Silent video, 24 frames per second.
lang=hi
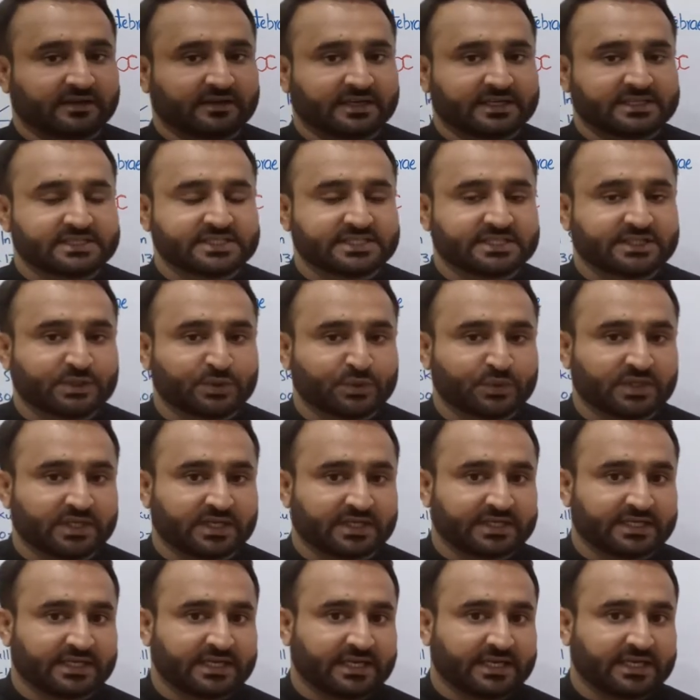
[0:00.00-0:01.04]
रेटिकुलर
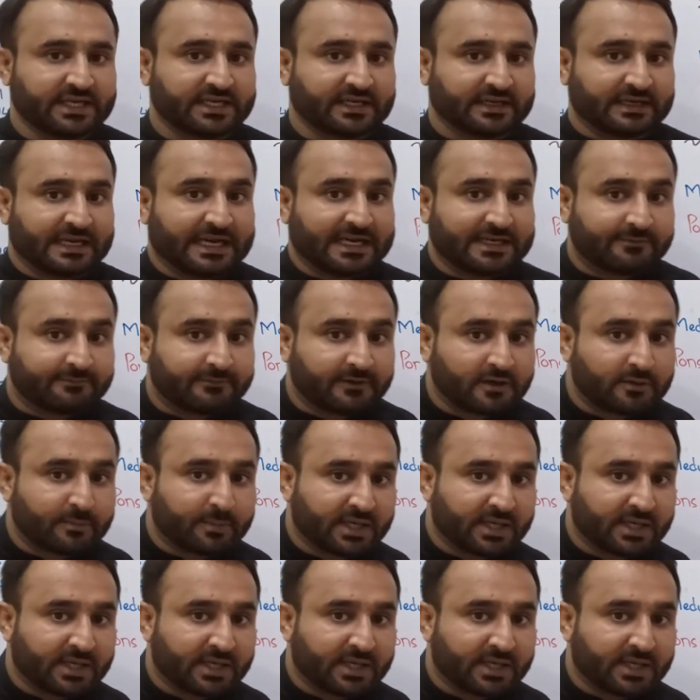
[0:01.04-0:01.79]
ये एक नेटवर्क